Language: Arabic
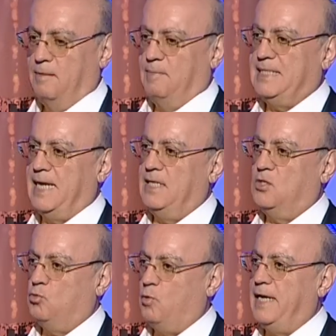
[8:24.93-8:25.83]
مسألة
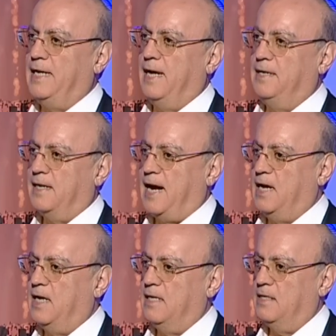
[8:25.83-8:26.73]
السويدة
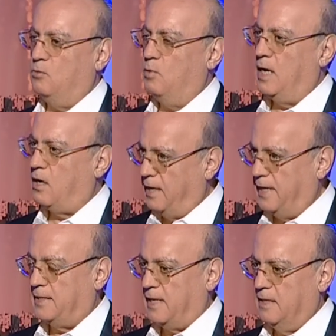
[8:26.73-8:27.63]
درعا والقنيطرة
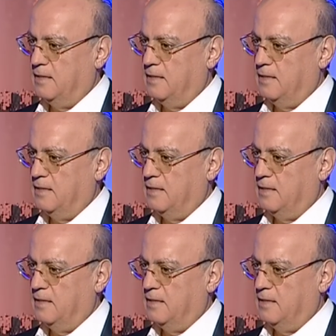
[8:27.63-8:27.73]
لكن أنت